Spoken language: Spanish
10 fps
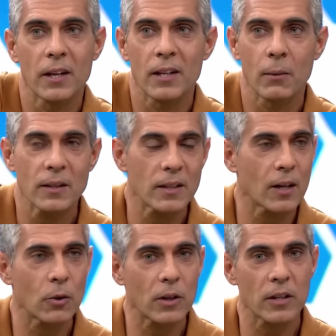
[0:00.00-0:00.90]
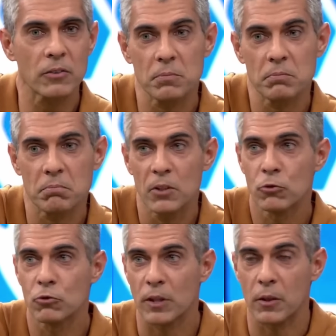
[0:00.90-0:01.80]
en el debate algo que es
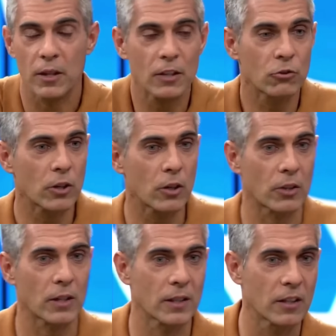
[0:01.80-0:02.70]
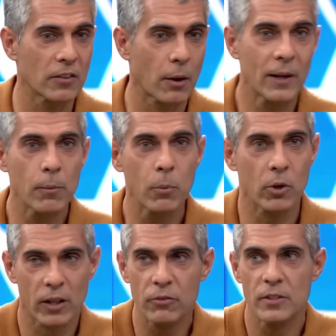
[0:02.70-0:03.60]
insustancial Soria. O sea, tienes a Bellingham
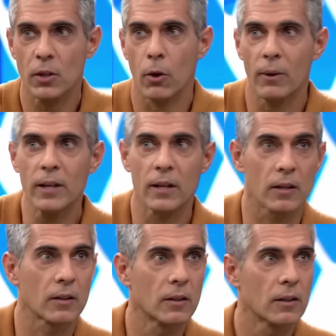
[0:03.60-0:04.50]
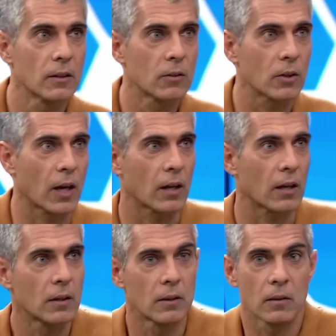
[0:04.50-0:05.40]
porque has fichado a Bellingham. O
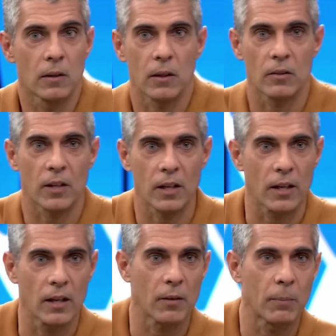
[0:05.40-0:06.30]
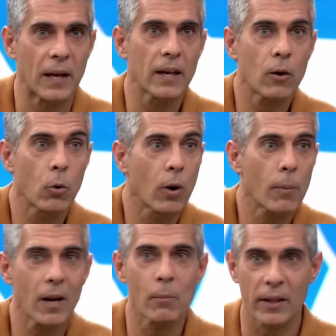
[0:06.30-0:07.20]
sea, es que eh, Bellingham
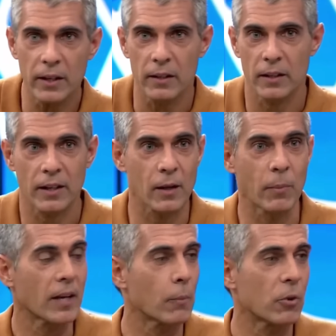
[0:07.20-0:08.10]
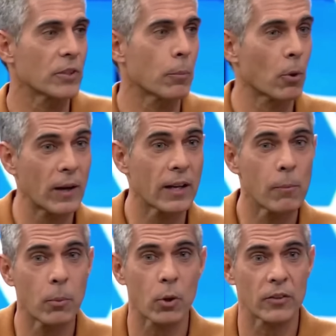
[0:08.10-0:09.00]
juega para el Madrid. Es que el Madrid apuesta por
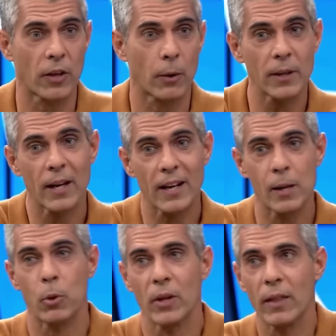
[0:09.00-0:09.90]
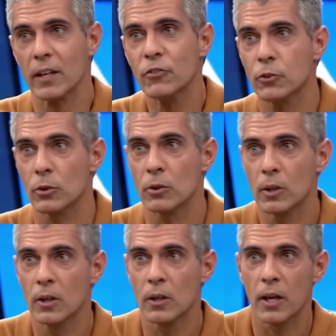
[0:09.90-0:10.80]
Bellingham porque sabía que le podía dar esto.
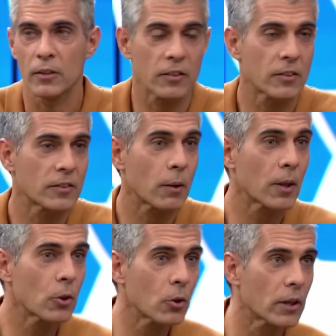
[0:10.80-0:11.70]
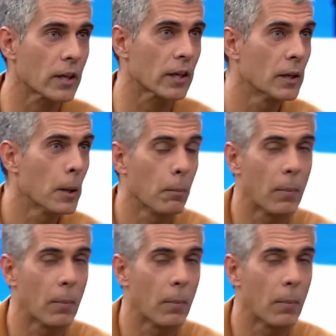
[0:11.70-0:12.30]
Es que se está hablando de que